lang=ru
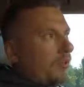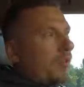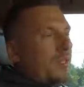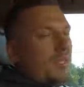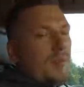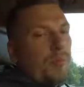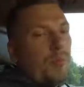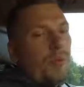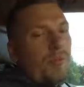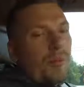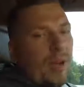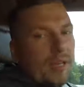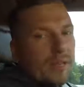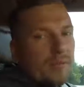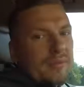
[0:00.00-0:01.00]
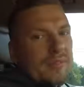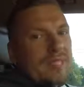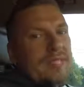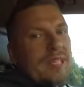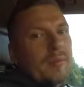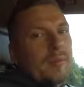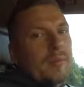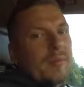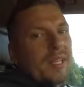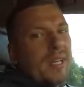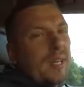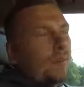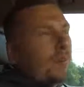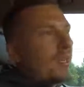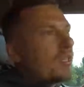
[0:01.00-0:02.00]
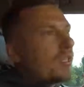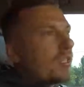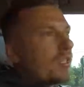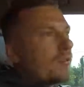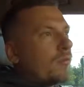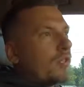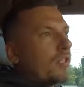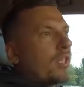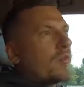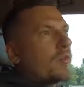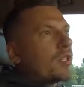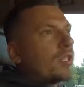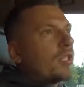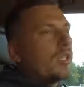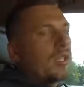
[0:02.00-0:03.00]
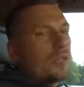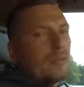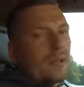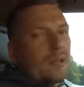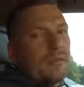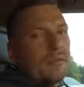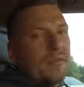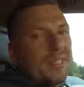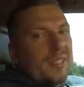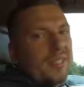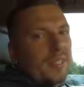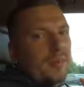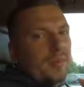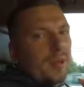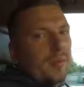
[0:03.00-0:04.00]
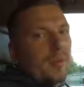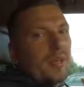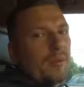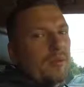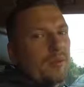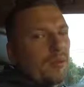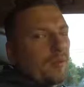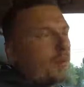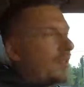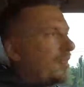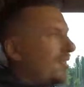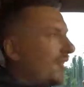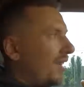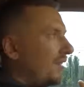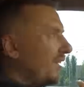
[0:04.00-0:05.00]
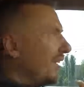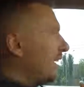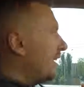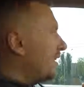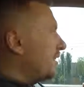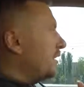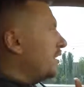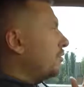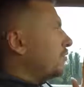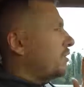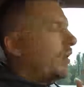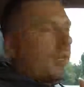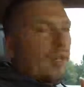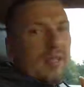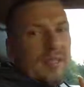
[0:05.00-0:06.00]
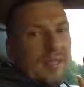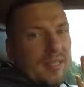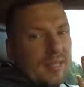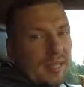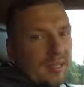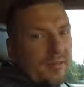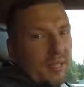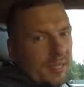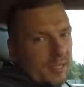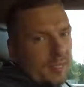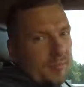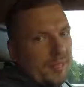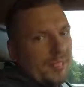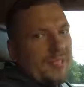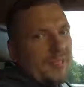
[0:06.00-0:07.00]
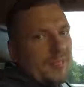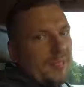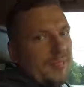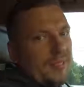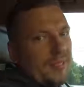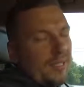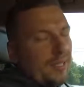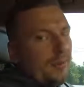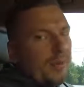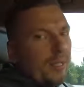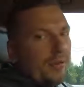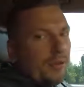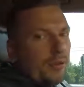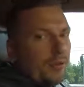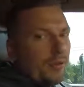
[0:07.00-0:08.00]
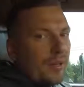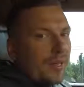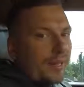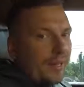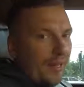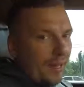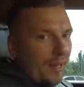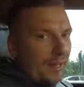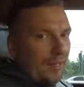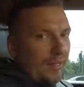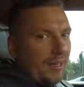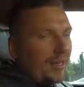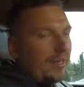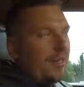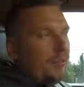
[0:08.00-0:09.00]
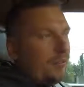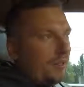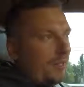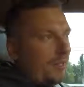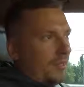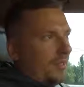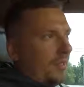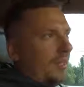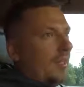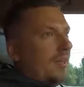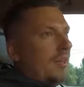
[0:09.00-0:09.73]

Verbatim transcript: То есть, по факту, на самом деле, большинство тех машин, которые вы видите с пробегом 150, на них уже за 250. Это я вам говорю реально, как оно есть.